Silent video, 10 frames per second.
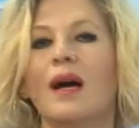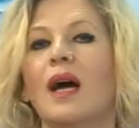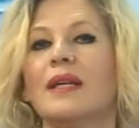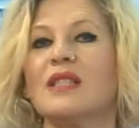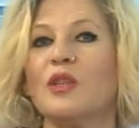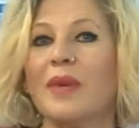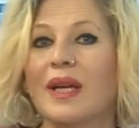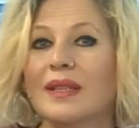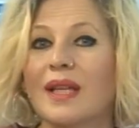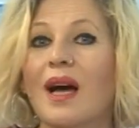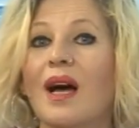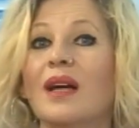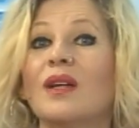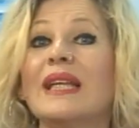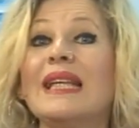Aynı
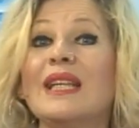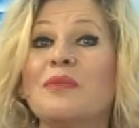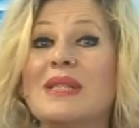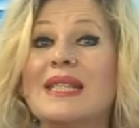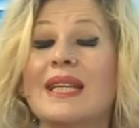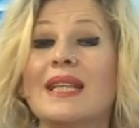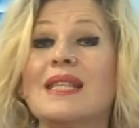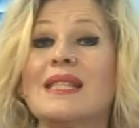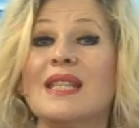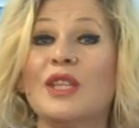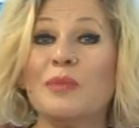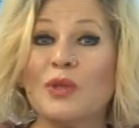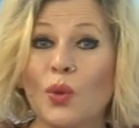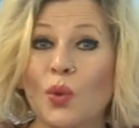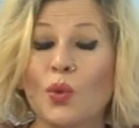zamanda
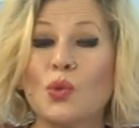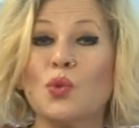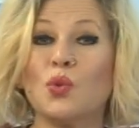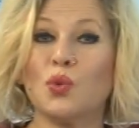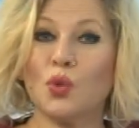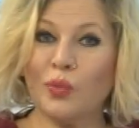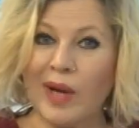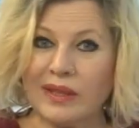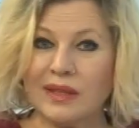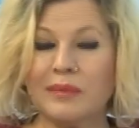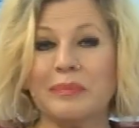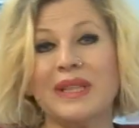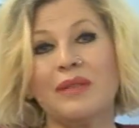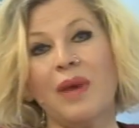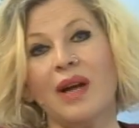28-29 Şubat
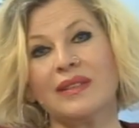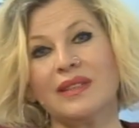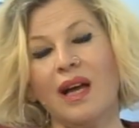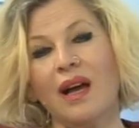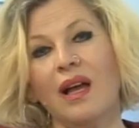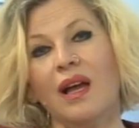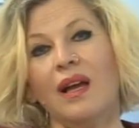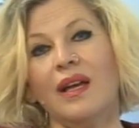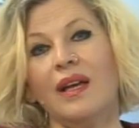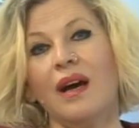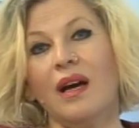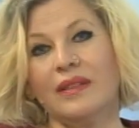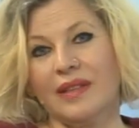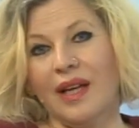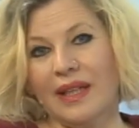1 Mart'ta e,
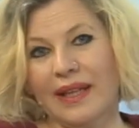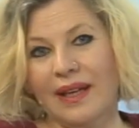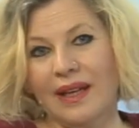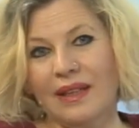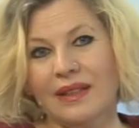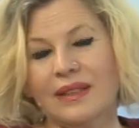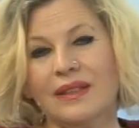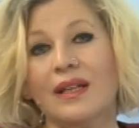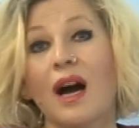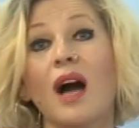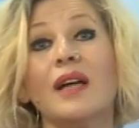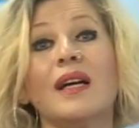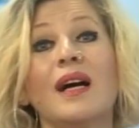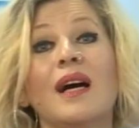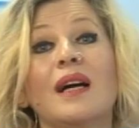Antalya e,
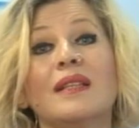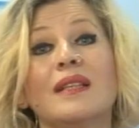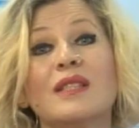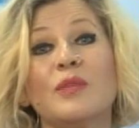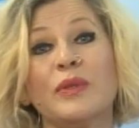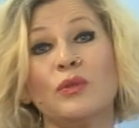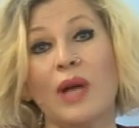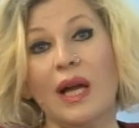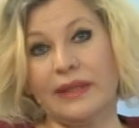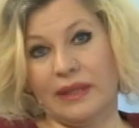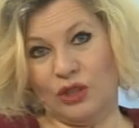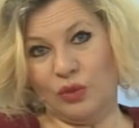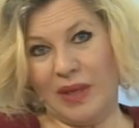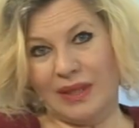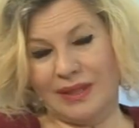Anka e, Spiritüel
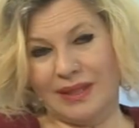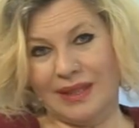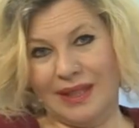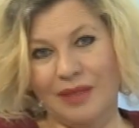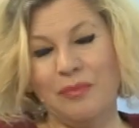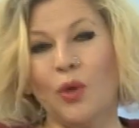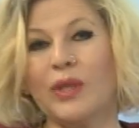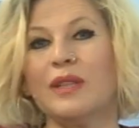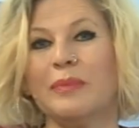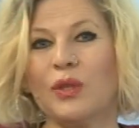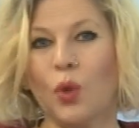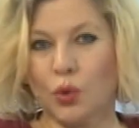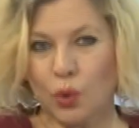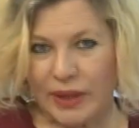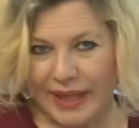Danışmanlık'tayım. Orada bir
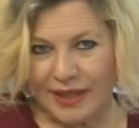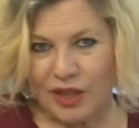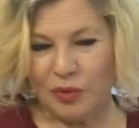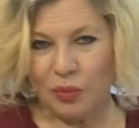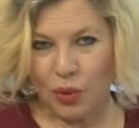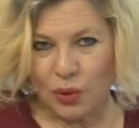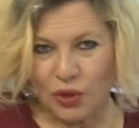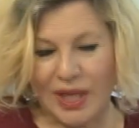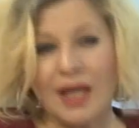koçluk eğitimim olacak.